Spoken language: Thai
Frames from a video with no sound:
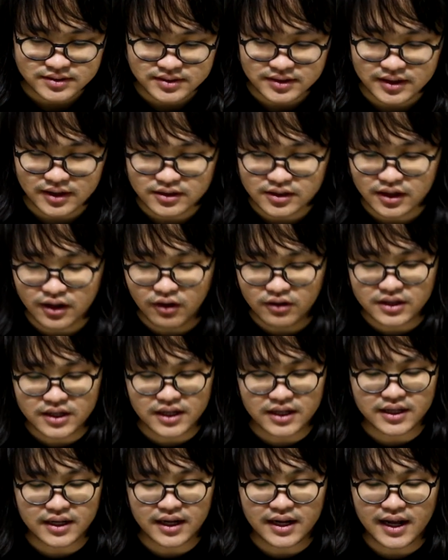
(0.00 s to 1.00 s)
เราจะลองกิ
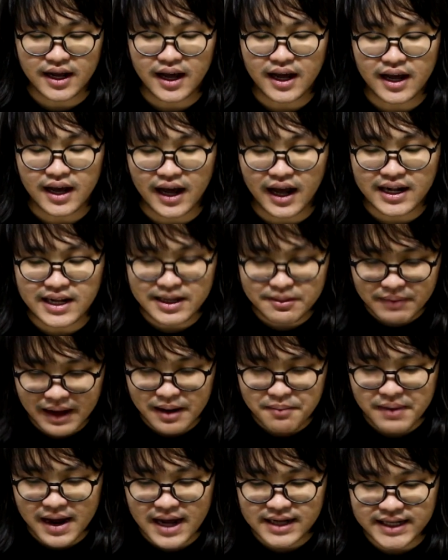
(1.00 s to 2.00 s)
นกันนะฮะอันนี้มา
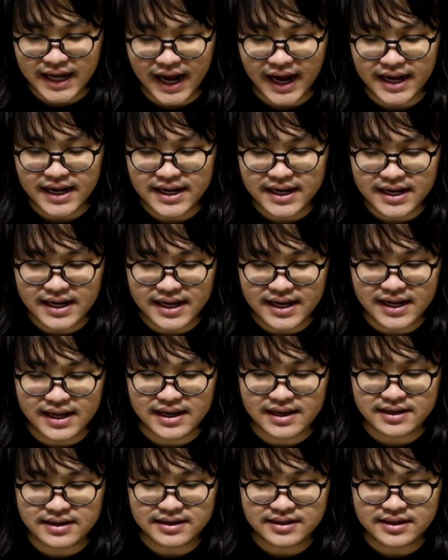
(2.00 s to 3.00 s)
ม่าไทยนะฮะ
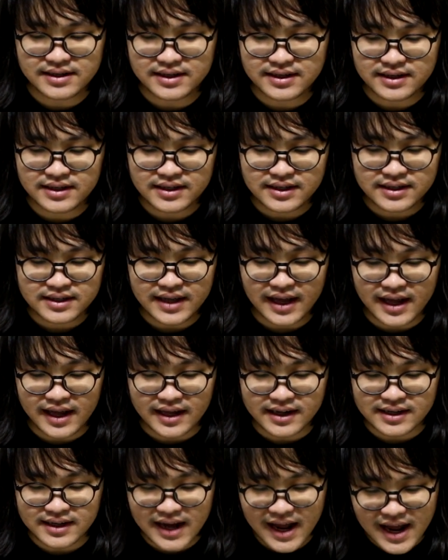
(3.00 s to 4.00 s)
แต่
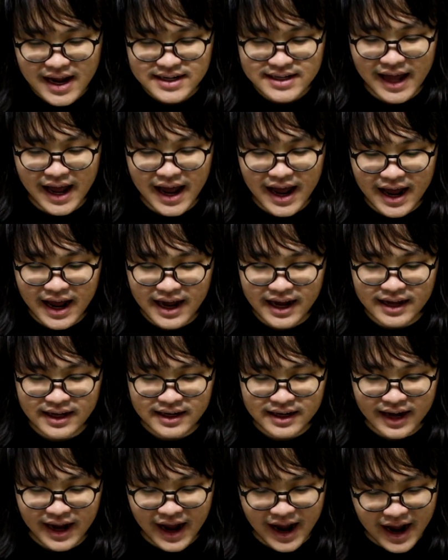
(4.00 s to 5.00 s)
หน้าตา
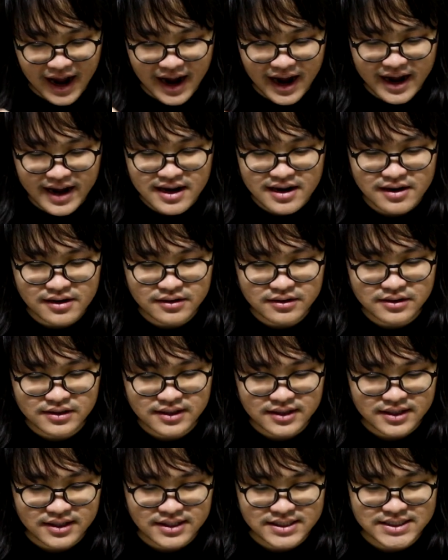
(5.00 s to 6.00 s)
คล้าย
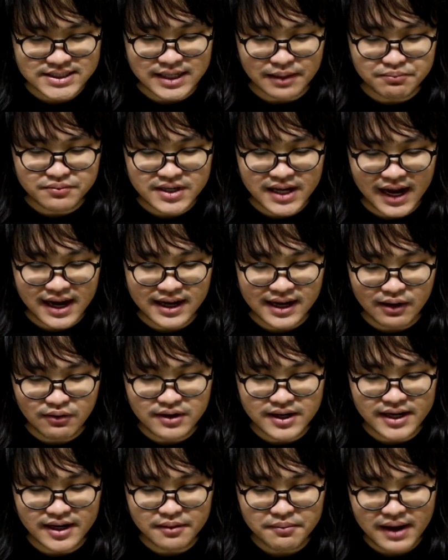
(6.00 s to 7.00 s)
ซัมยังเกา
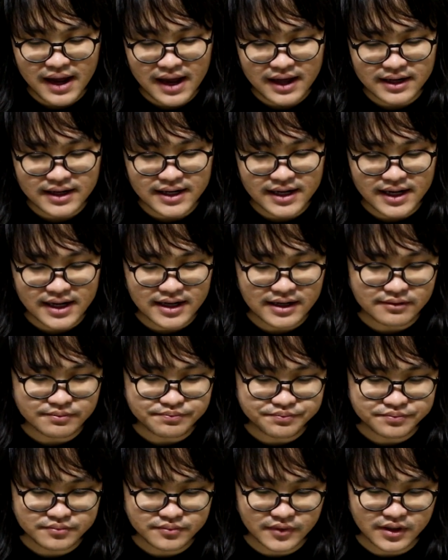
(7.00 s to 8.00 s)
หลีมากเลยนะฮะ
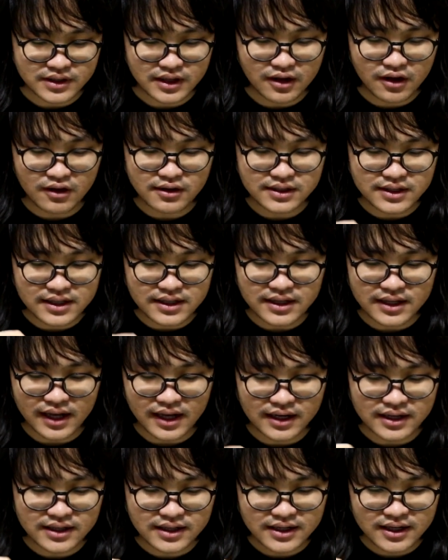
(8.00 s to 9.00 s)
เดี๋ยวลองกินกัน
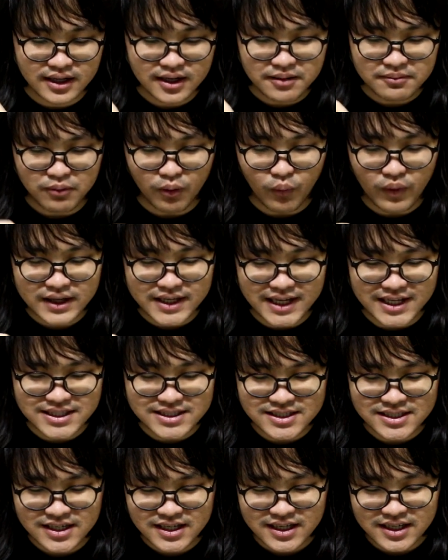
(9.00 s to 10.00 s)
ผมว่ากิน
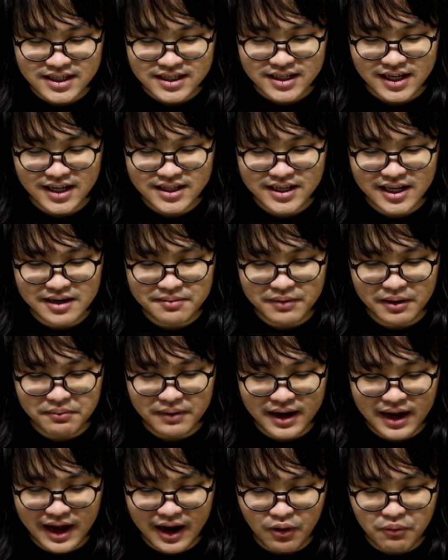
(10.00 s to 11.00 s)
ถ้ากินแบบ
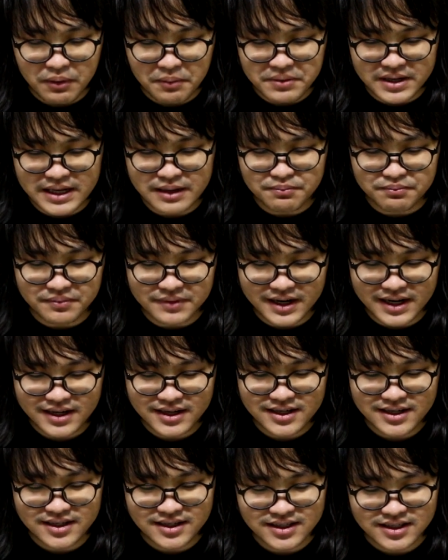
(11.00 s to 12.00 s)
ว่าเอาแบบอิ่มนะ
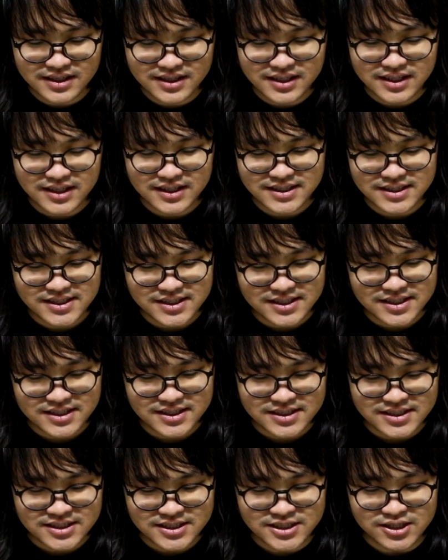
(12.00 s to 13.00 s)

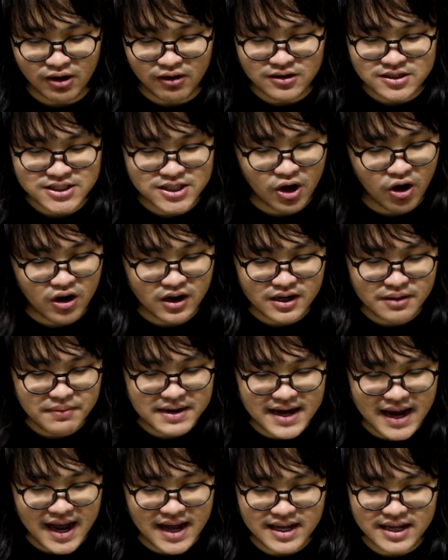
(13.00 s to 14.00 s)
2ซองนี่ไม่
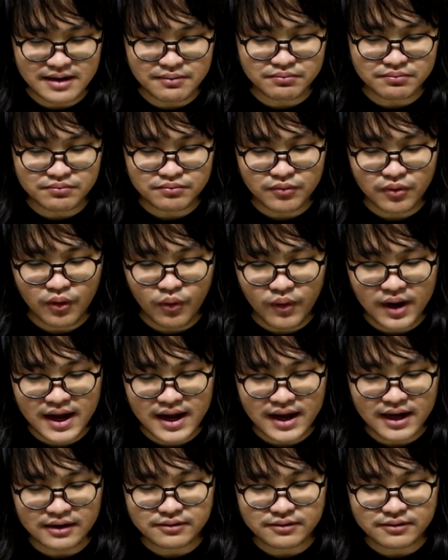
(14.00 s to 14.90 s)
น่าอิ่มเพราะว่า